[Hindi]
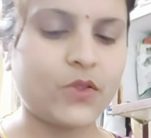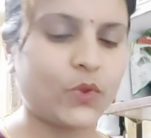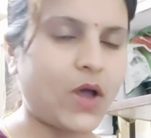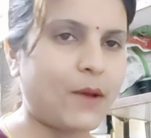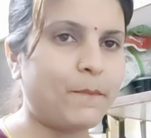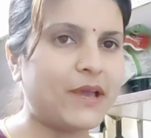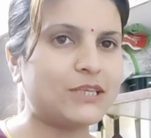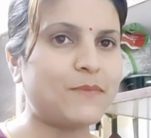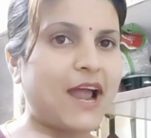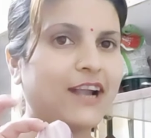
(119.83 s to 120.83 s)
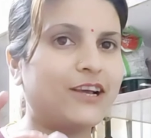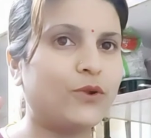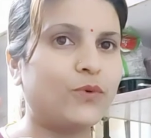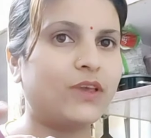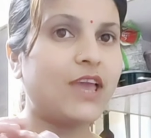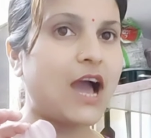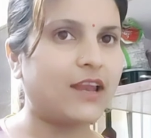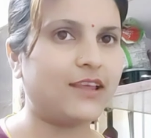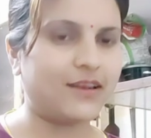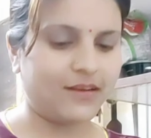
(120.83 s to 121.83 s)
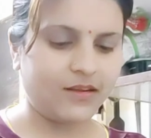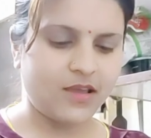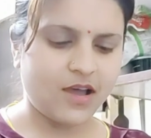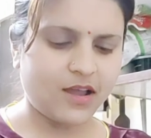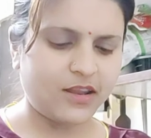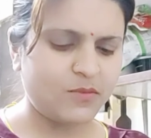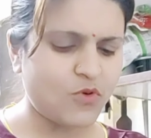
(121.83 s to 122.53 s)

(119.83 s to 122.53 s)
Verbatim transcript: तो अब मैं इसमें ऐड करूँगी अनियन अनियन